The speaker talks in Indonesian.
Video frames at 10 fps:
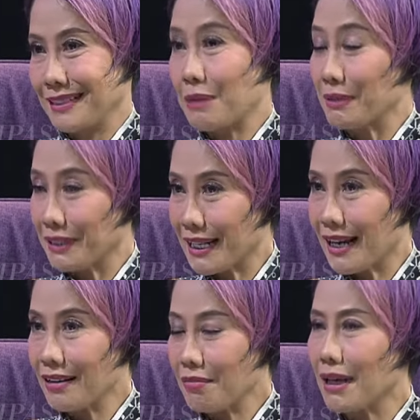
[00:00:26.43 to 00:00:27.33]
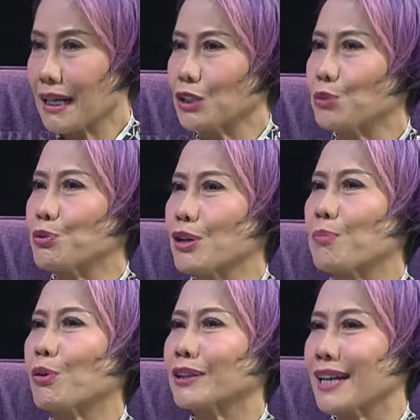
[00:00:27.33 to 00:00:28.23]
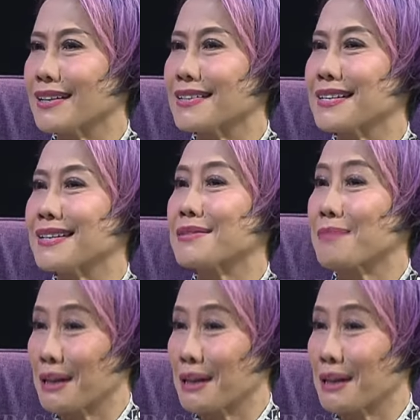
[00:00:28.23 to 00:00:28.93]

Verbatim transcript: kementerian, maka itu punya potensi